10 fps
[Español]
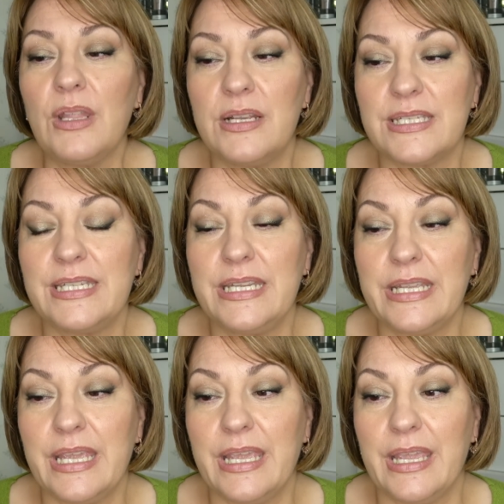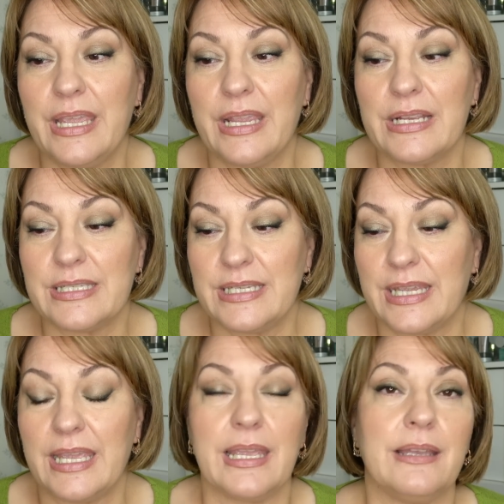Así que sí
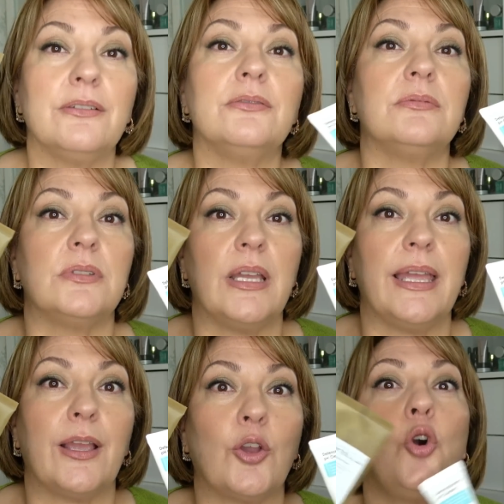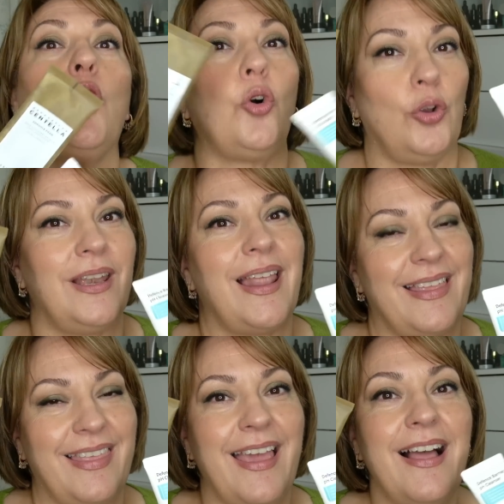que eh, cojo la
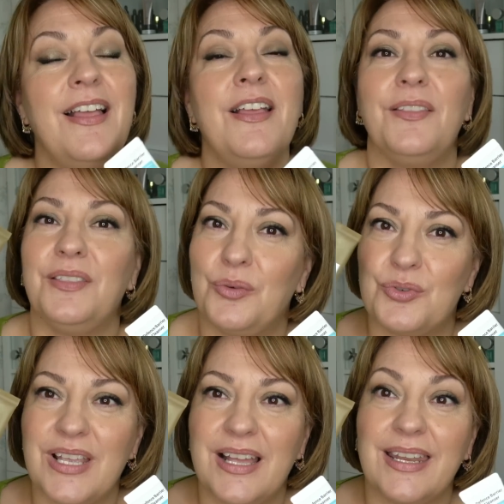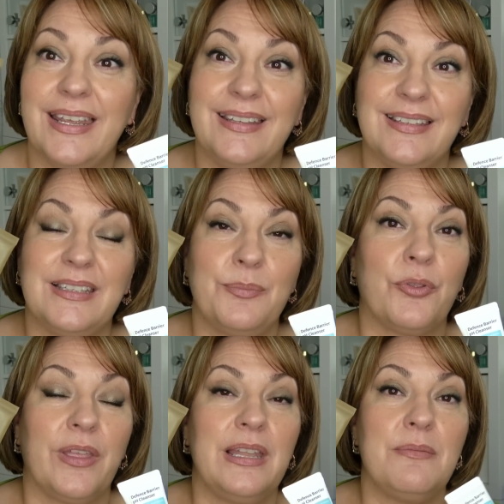idea de usar este
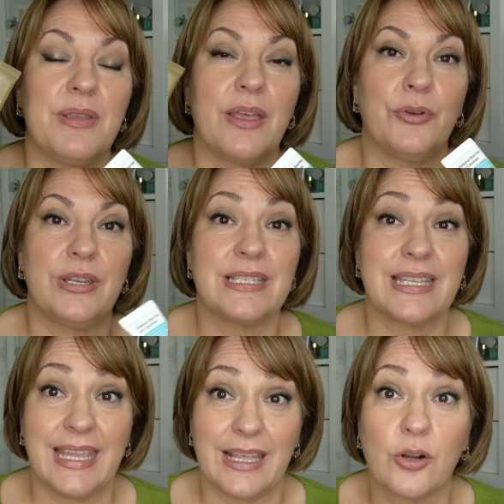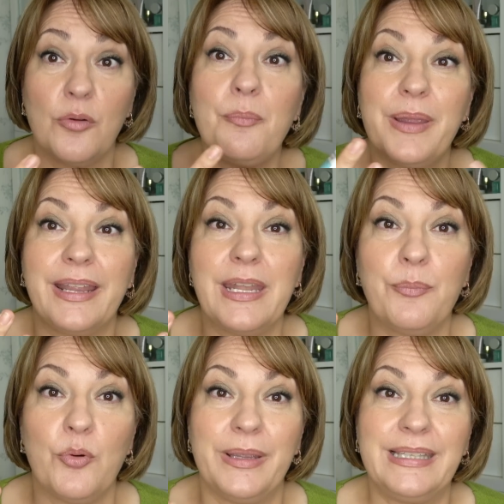tipo de limpiadores que rompen en
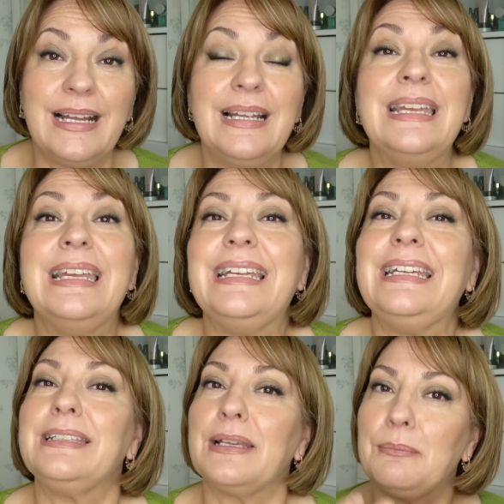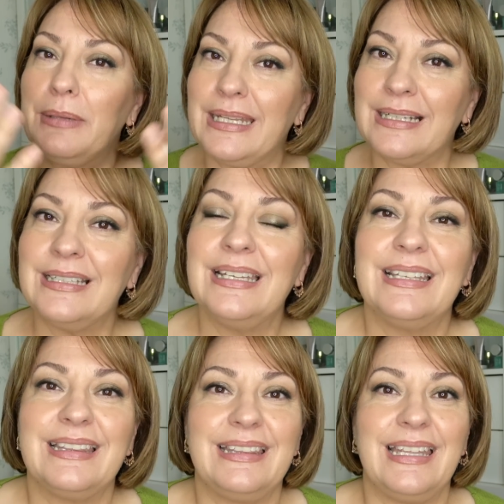espumita y terminan
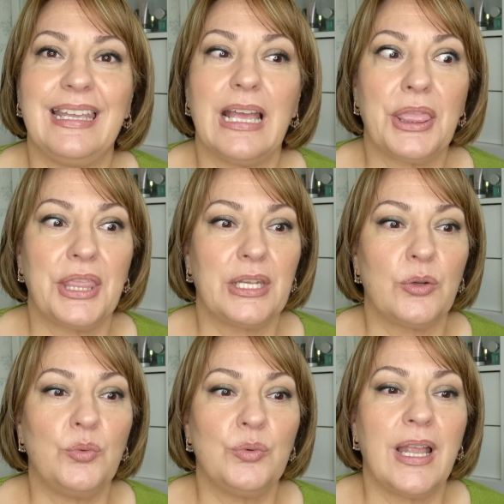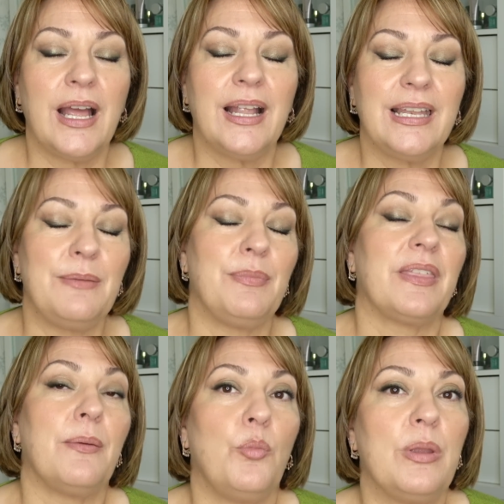de hacer una
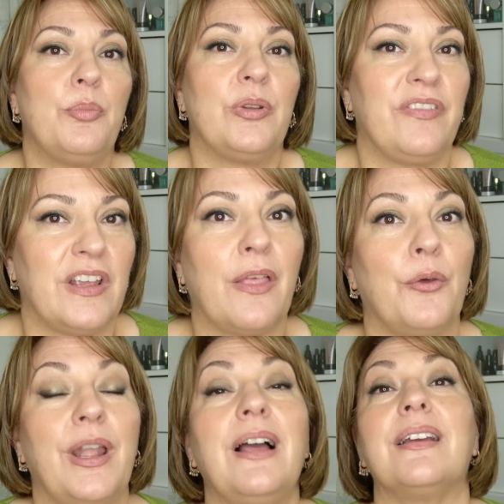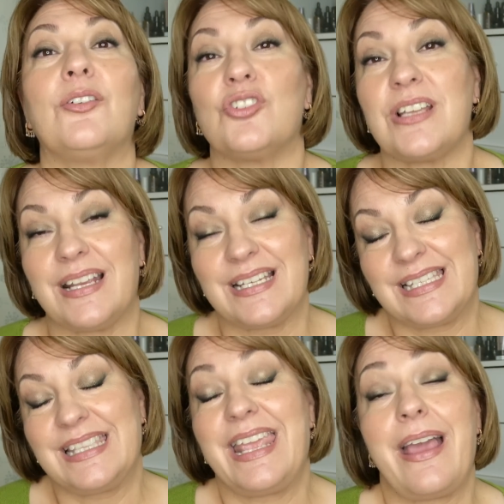limpieza muy purificadora, cosa que
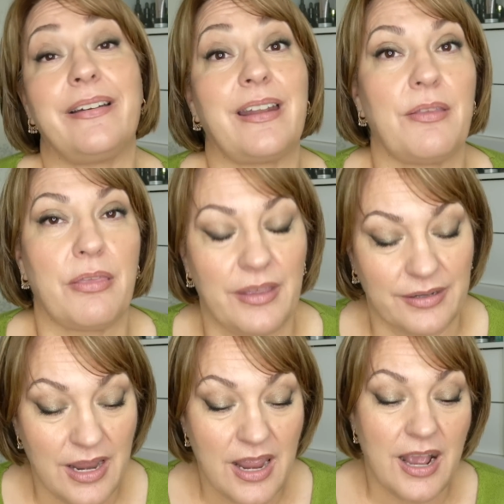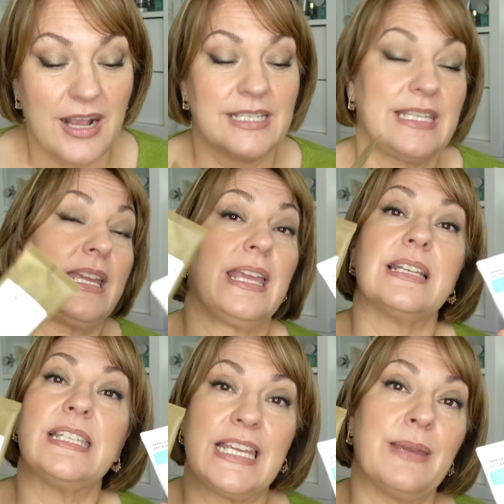es de agradecer. Así
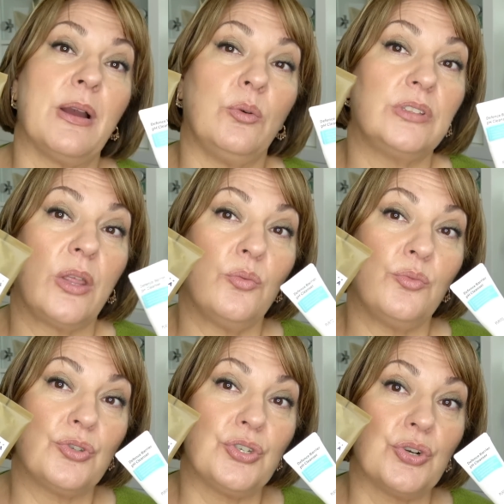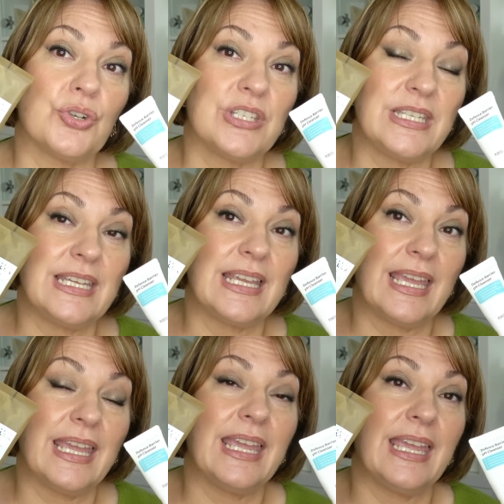que sí que me han gustado mucho, sí
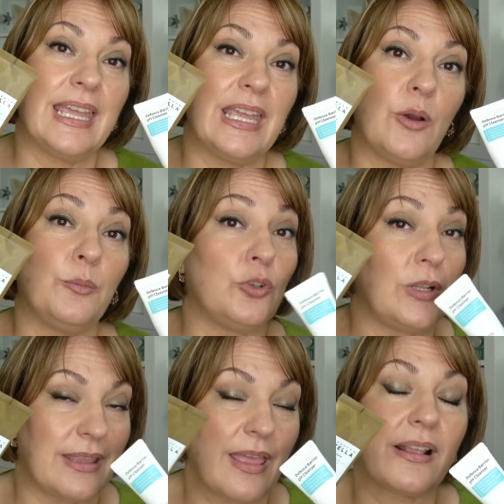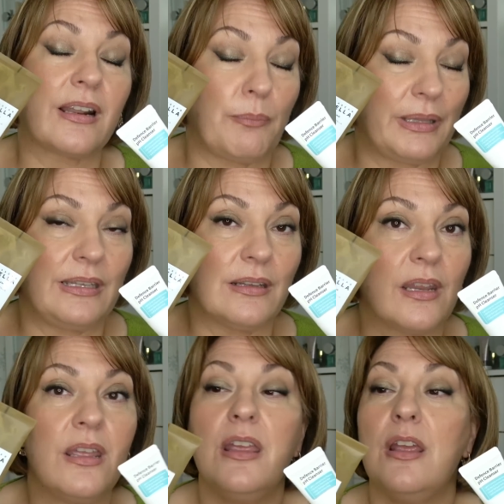que eh, opto la idea de
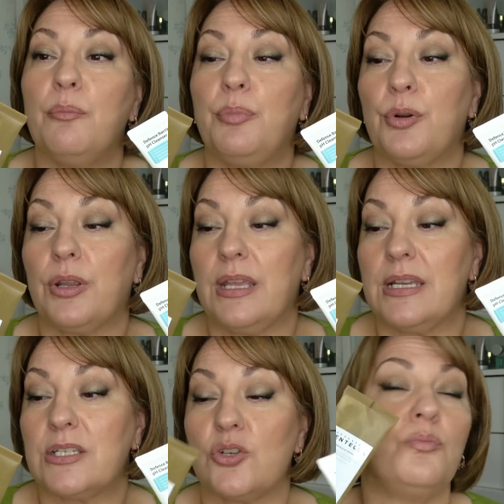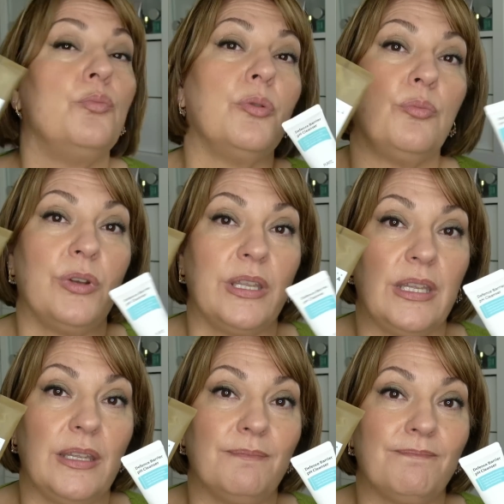repetir porque son muy,
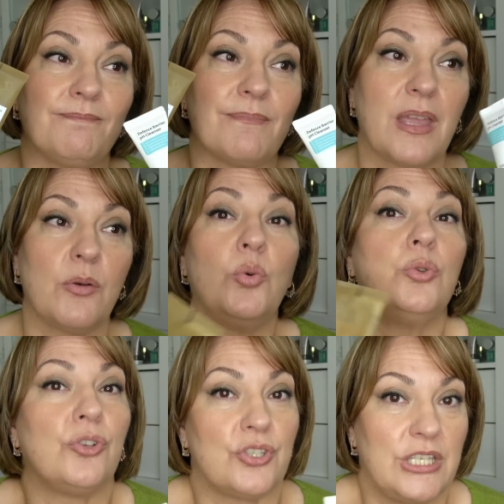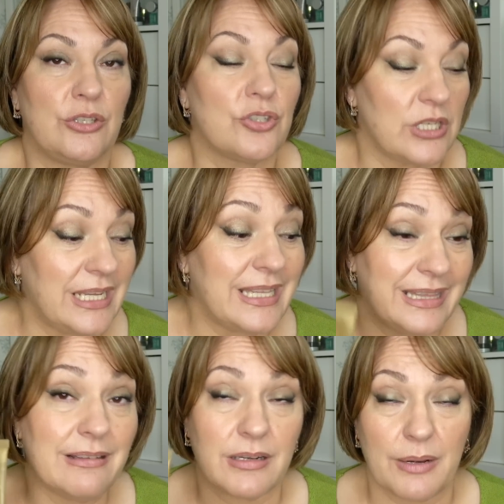muy gustositos.
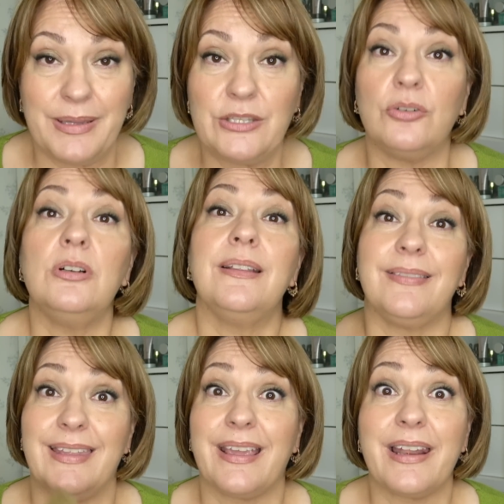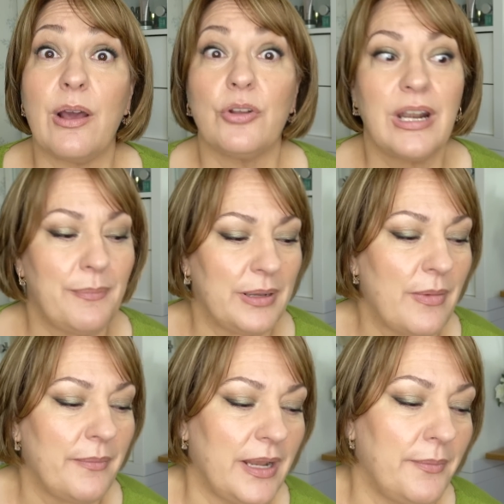Y repito, de cara ahora a la
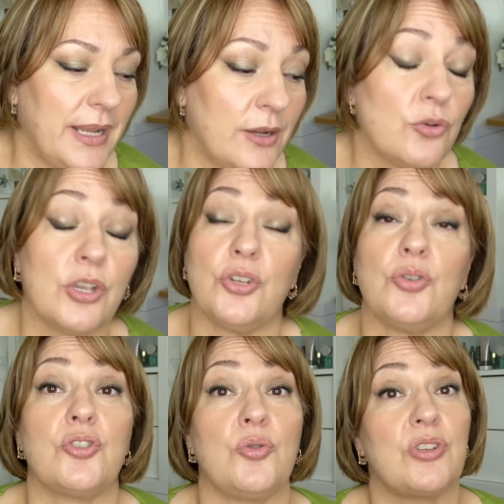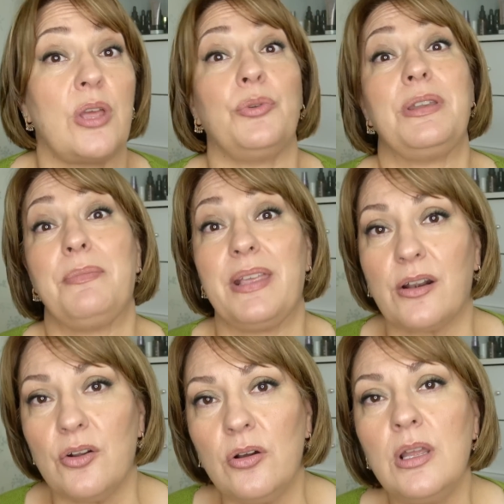primavera-verano, que yo los he usado en
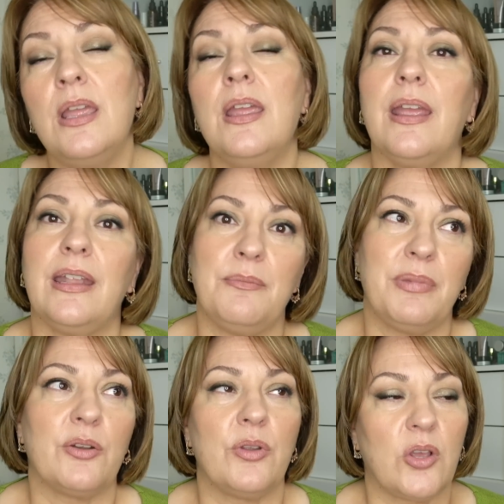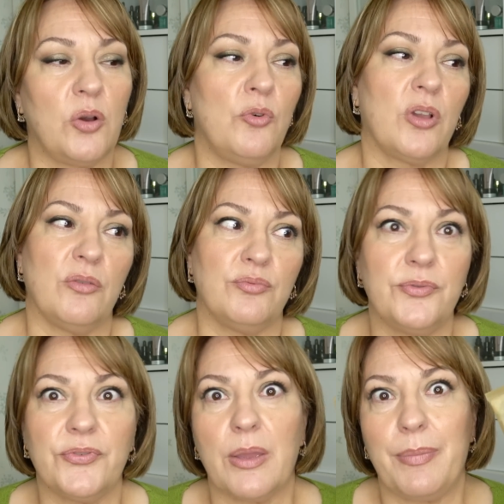invierno, en invierno es como que,
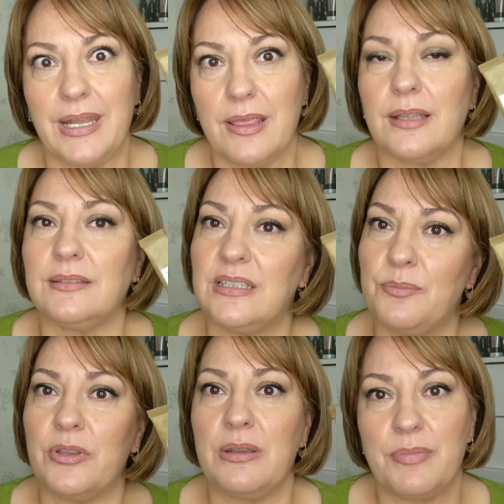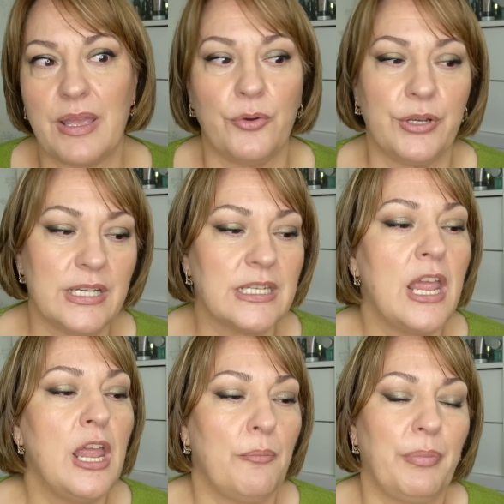buf, que pereza este tipo de limpiadores,
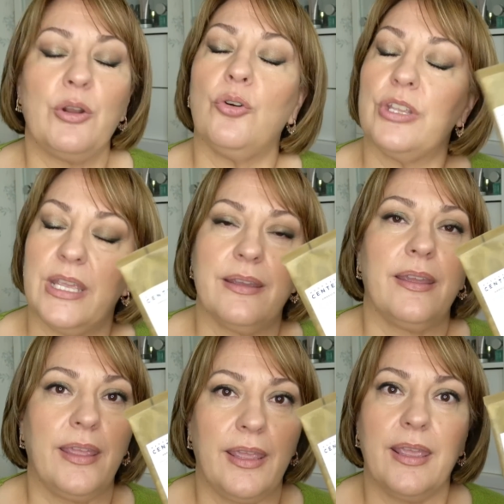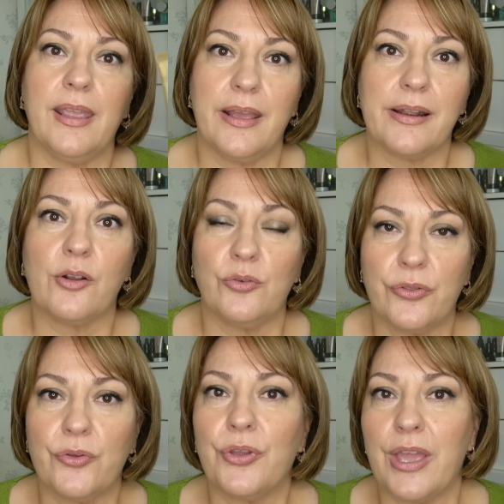pero oye, eh,
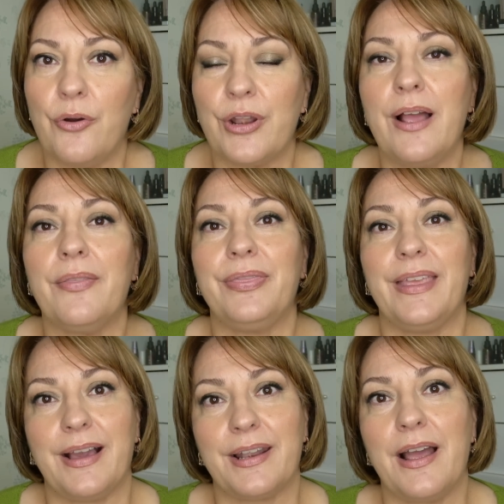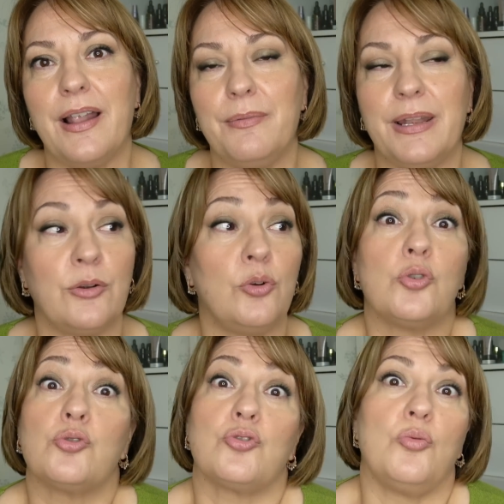reconozco que ahora de cara al verano
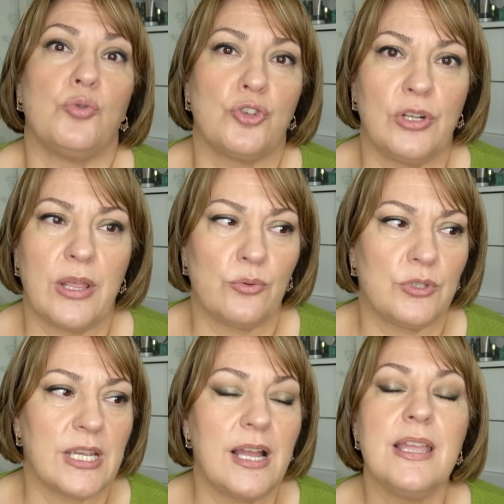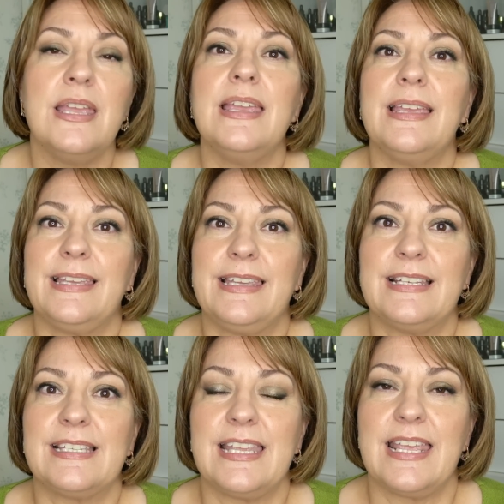los uso mucho en la ducha
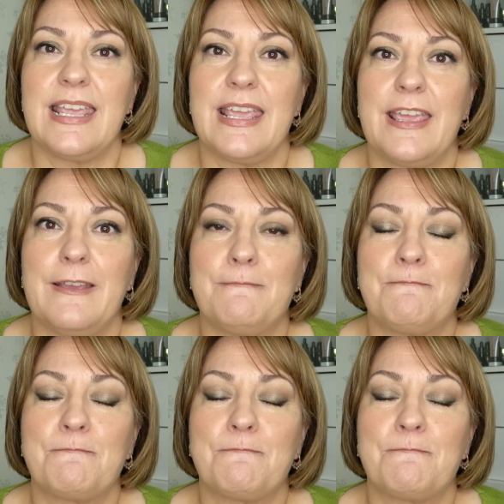y se...